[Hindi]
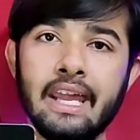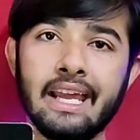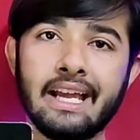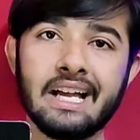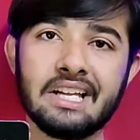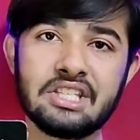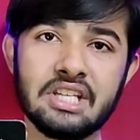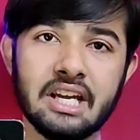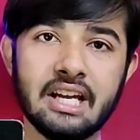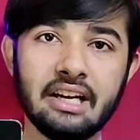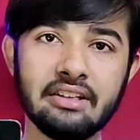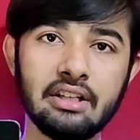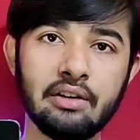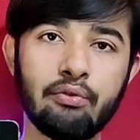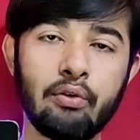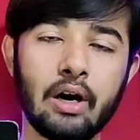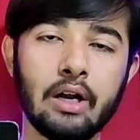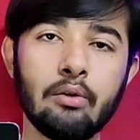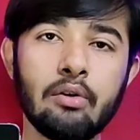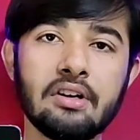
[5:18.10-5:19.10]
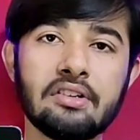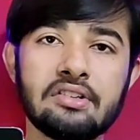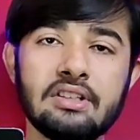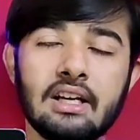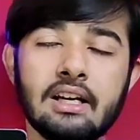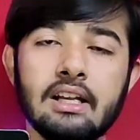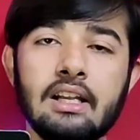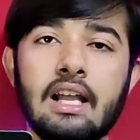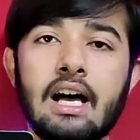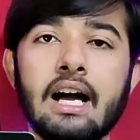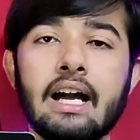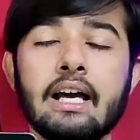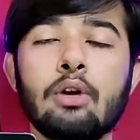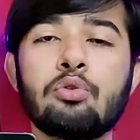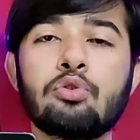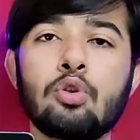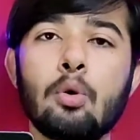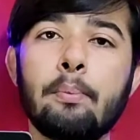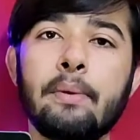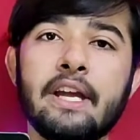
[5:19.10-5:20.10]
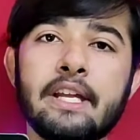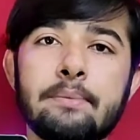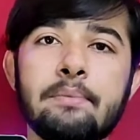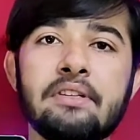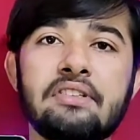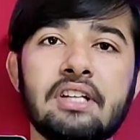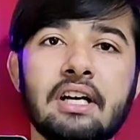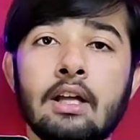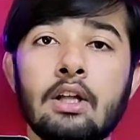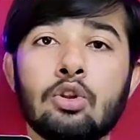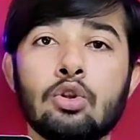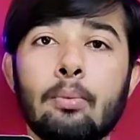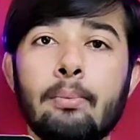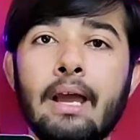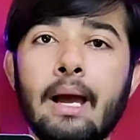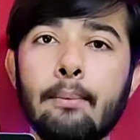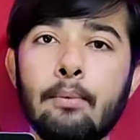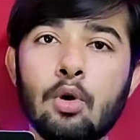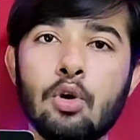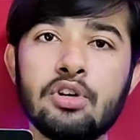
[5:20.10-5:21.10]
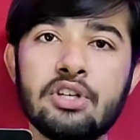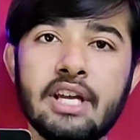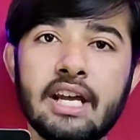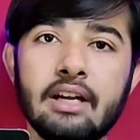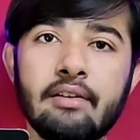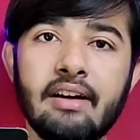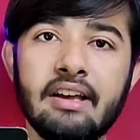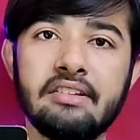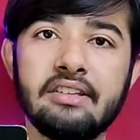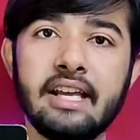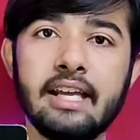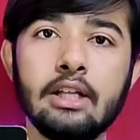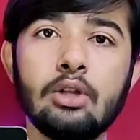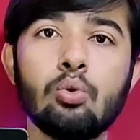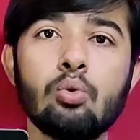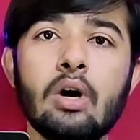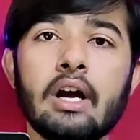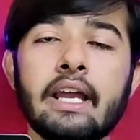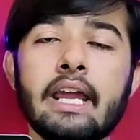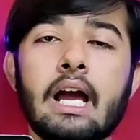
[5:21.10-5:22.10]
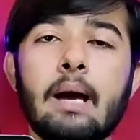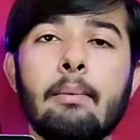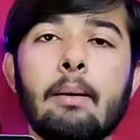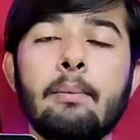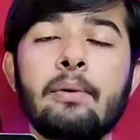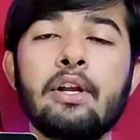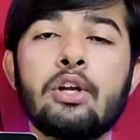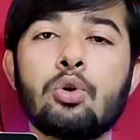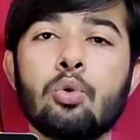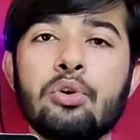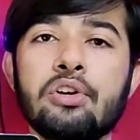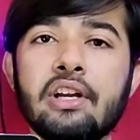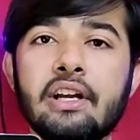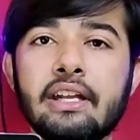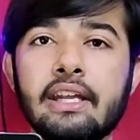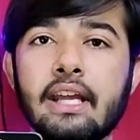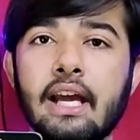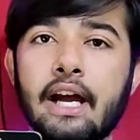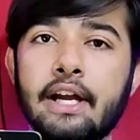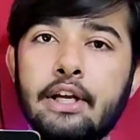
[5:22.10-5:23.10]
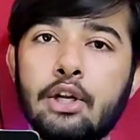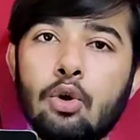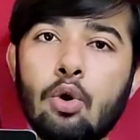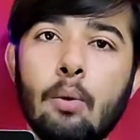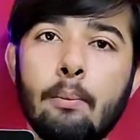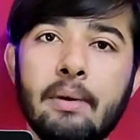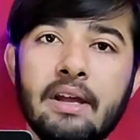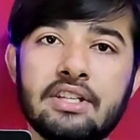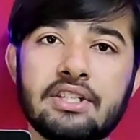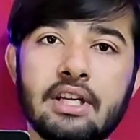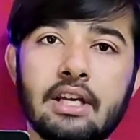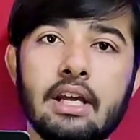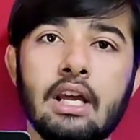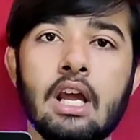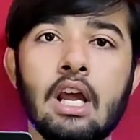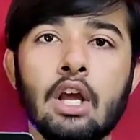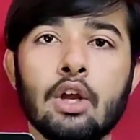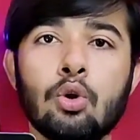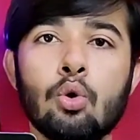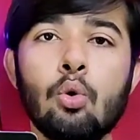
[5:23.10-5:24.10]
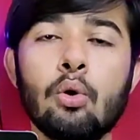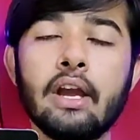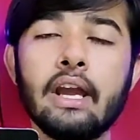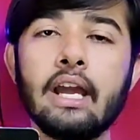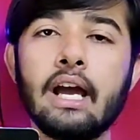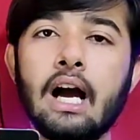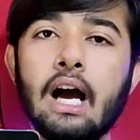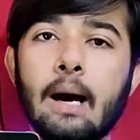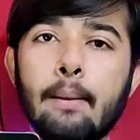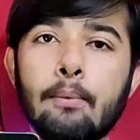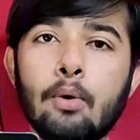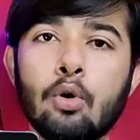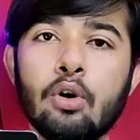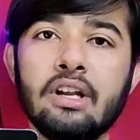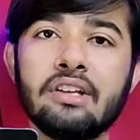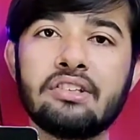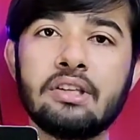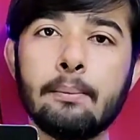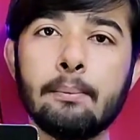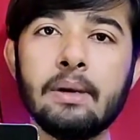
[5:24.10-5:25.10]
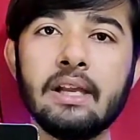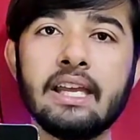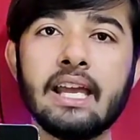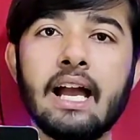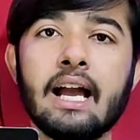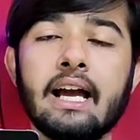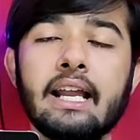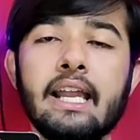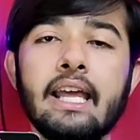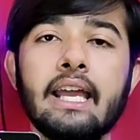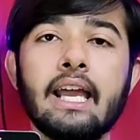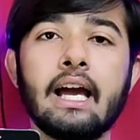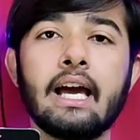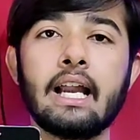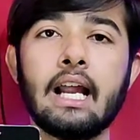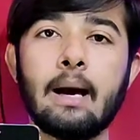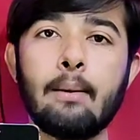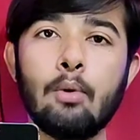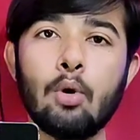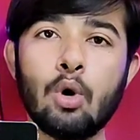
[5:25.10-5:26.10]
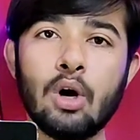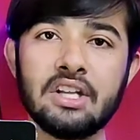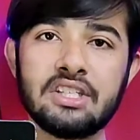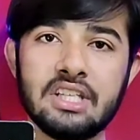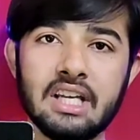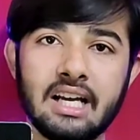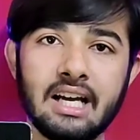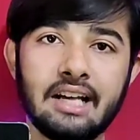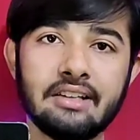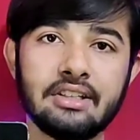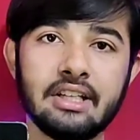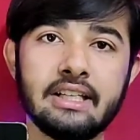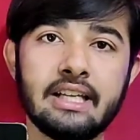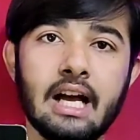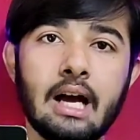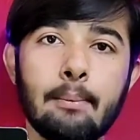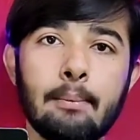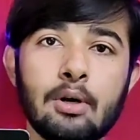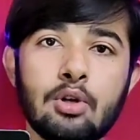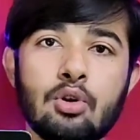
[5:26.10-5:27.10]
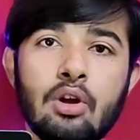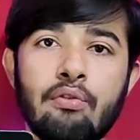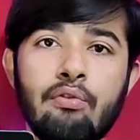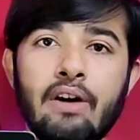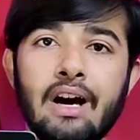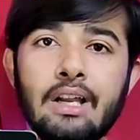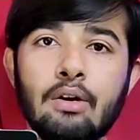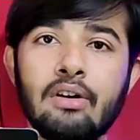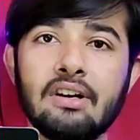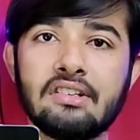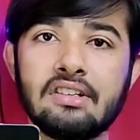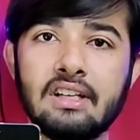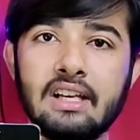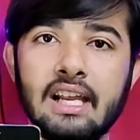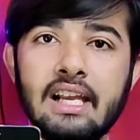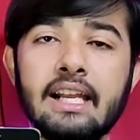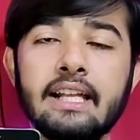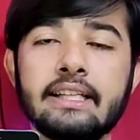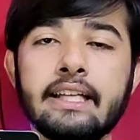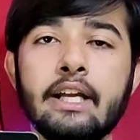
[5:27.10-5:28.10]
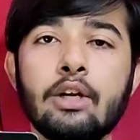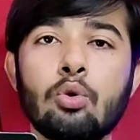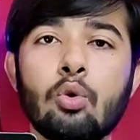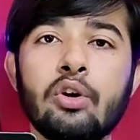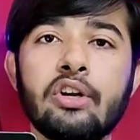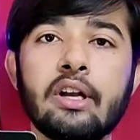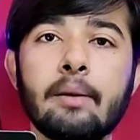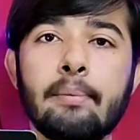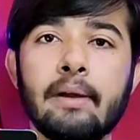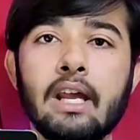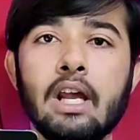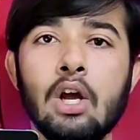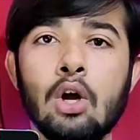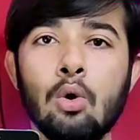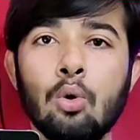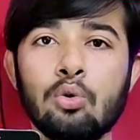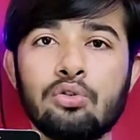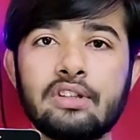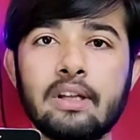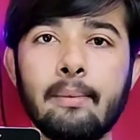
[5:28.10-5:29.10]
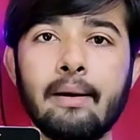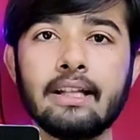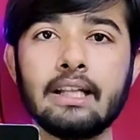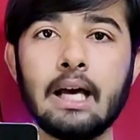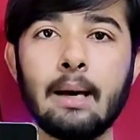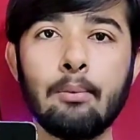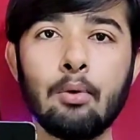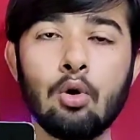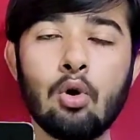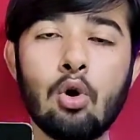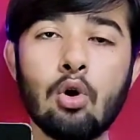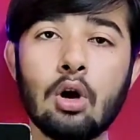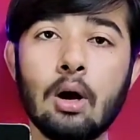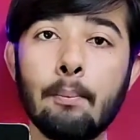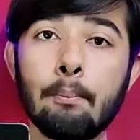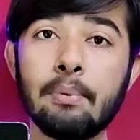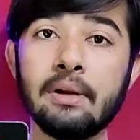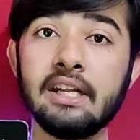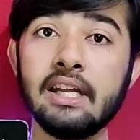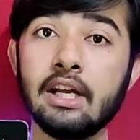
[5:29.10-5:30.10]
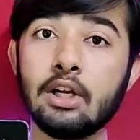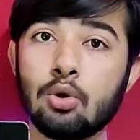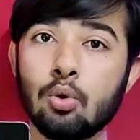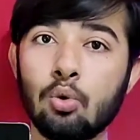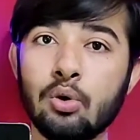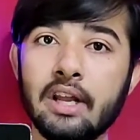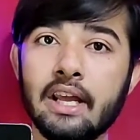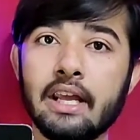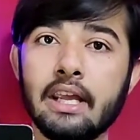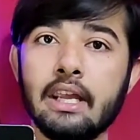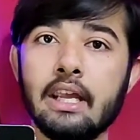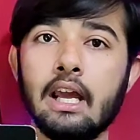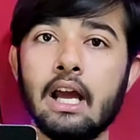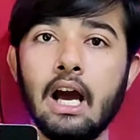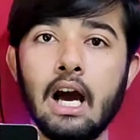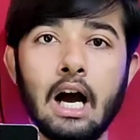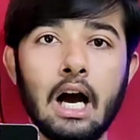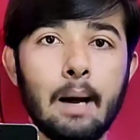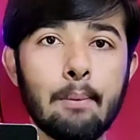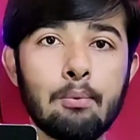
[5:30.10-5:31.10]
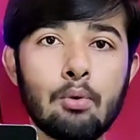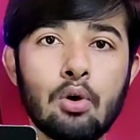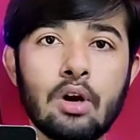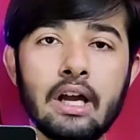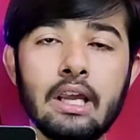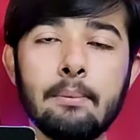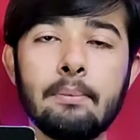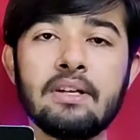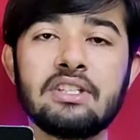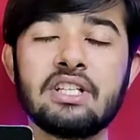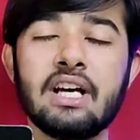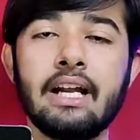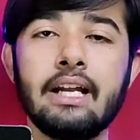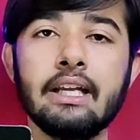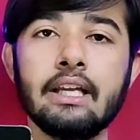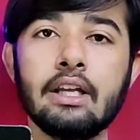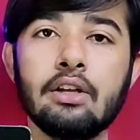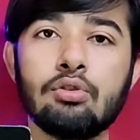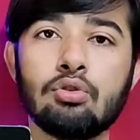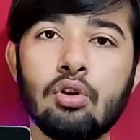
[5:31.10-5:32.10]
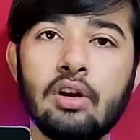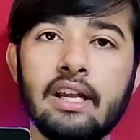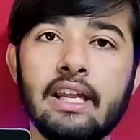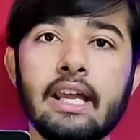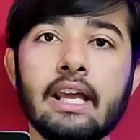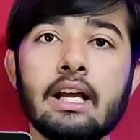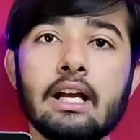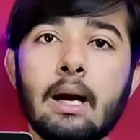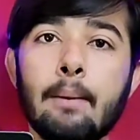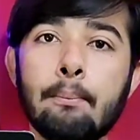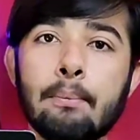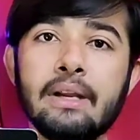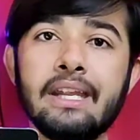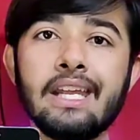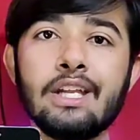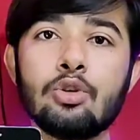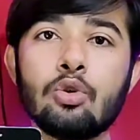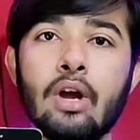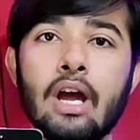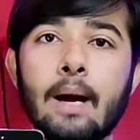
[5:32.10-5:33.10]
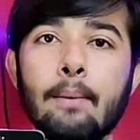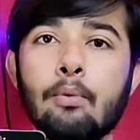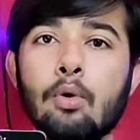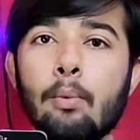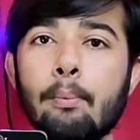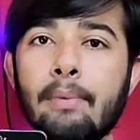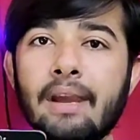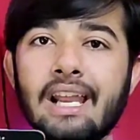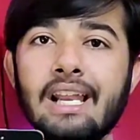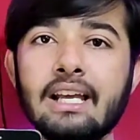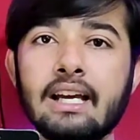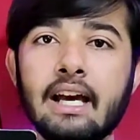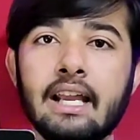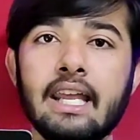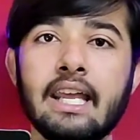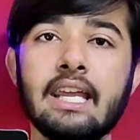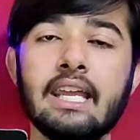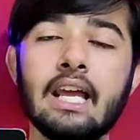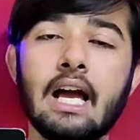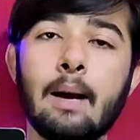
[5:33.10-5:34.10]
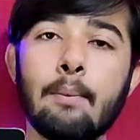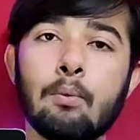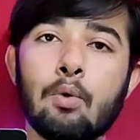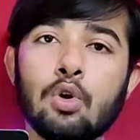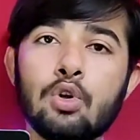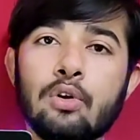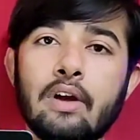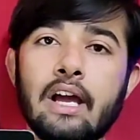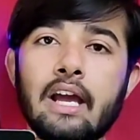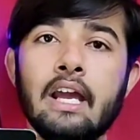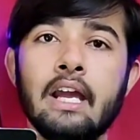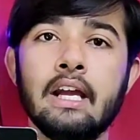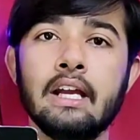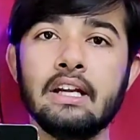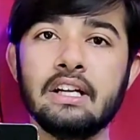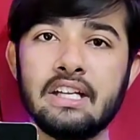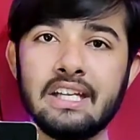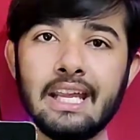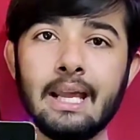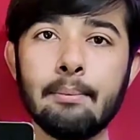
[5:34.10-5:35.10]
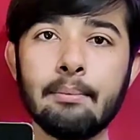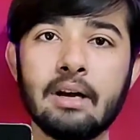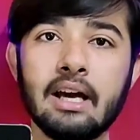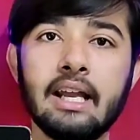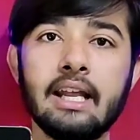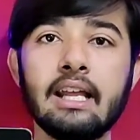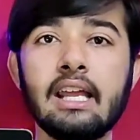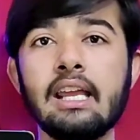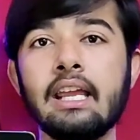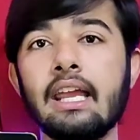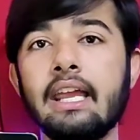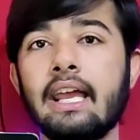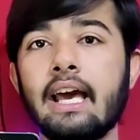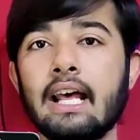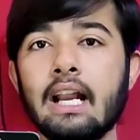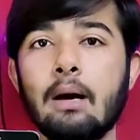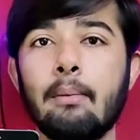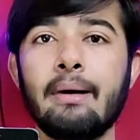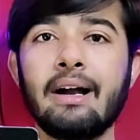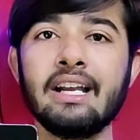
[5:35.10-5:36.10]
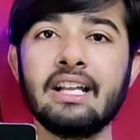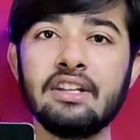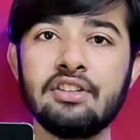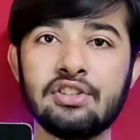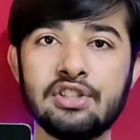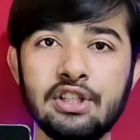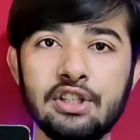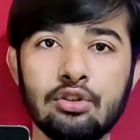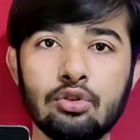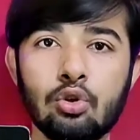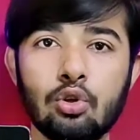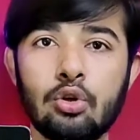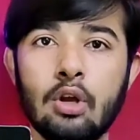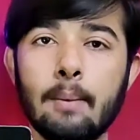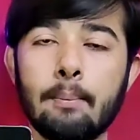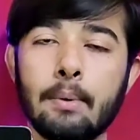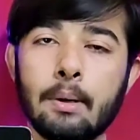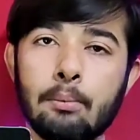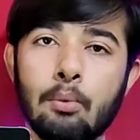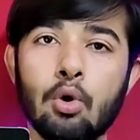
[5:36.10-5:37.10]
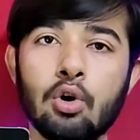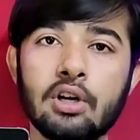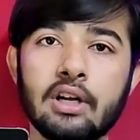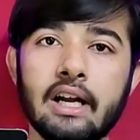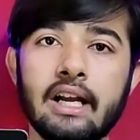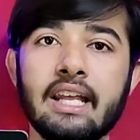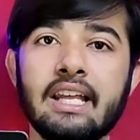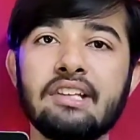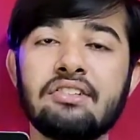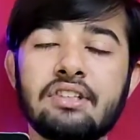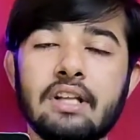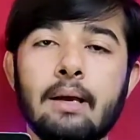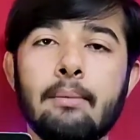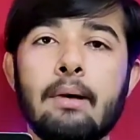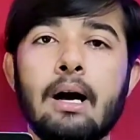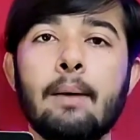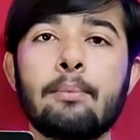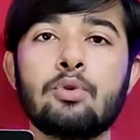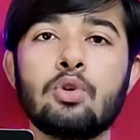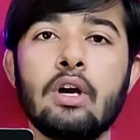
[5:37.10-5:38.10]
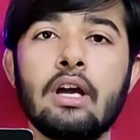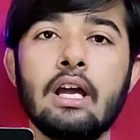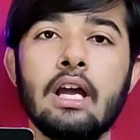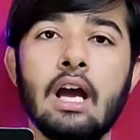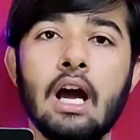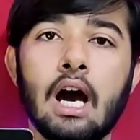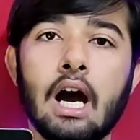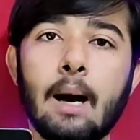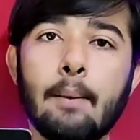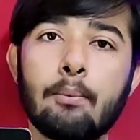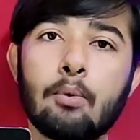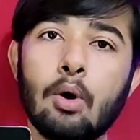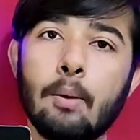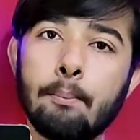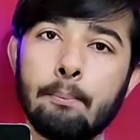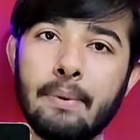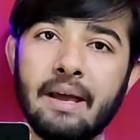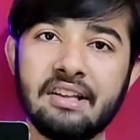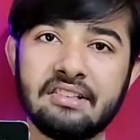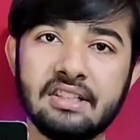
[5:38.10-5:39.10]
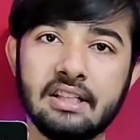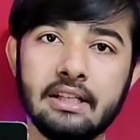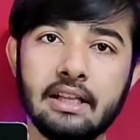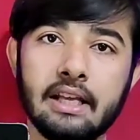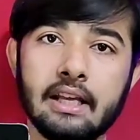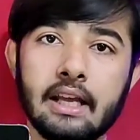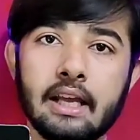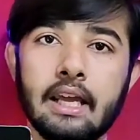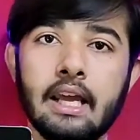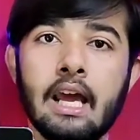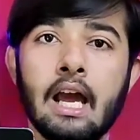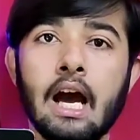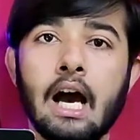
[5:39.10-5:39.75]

एक अच्छे खासे फॉलोअर्स तक लाकर उसको बेच भी सकते तो मैं आप लोगों को ये एडवाइस नहीं दूंगा कि आप अपनी ट्विटर की आई को बेचें क्योंकि आप लोगों ने सिंपली क्या करना है कि अगर आप लोग अच्छे खासे यहाँ पर जो है फॉलोअर्स ले लेते हैं ट्विटर पर उसके बाद आप लोगों को कंपनियाँ ढूंढेंगी आपको कहीं पर जाने की जरूरत नहीं है कंपनी जो है आपको मेल करेंगी या आपको जो है डीएम करेंगी कि यार हमारी इस चीज़ को जो है प्रमोट करें इससे हम आप जो है आपको हम पैसे देंगे